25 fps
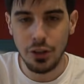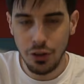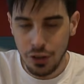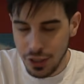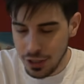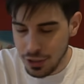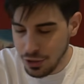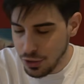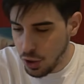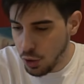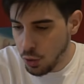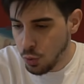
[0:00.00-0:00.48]
Jon
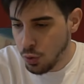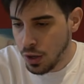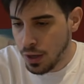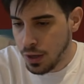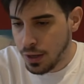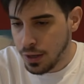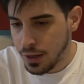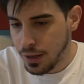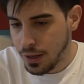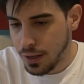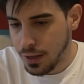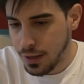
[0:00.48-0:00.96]
Snow
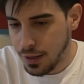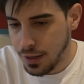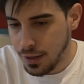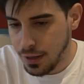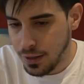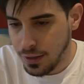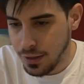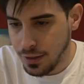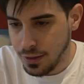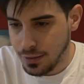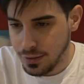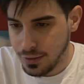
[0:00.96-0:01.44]

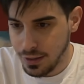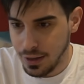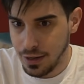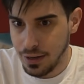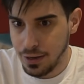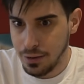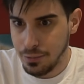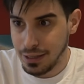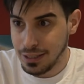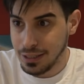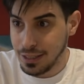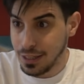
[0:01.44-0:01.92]
eh,
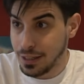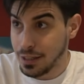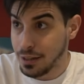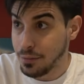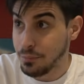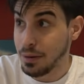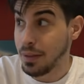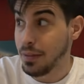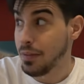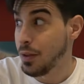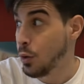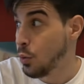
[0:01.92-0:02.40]
está bastante
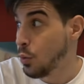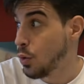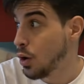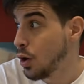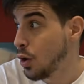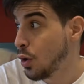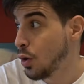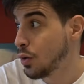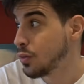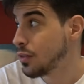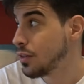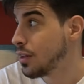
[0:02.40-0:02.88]
en plan de
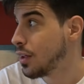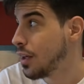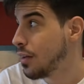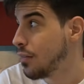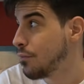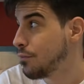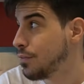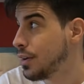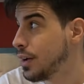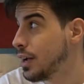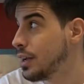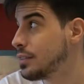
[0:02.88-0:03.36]
wow, de,
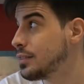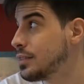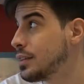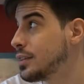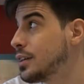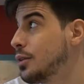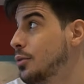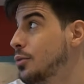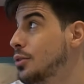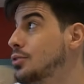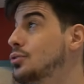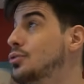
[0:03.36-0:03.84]
esta
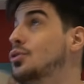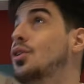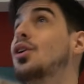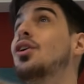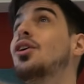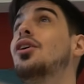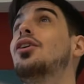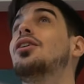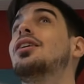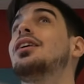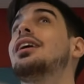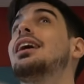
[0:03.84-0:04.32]
se ha vuelto
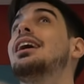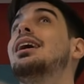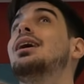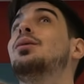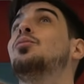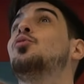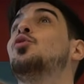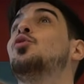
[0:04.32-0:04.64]
loca,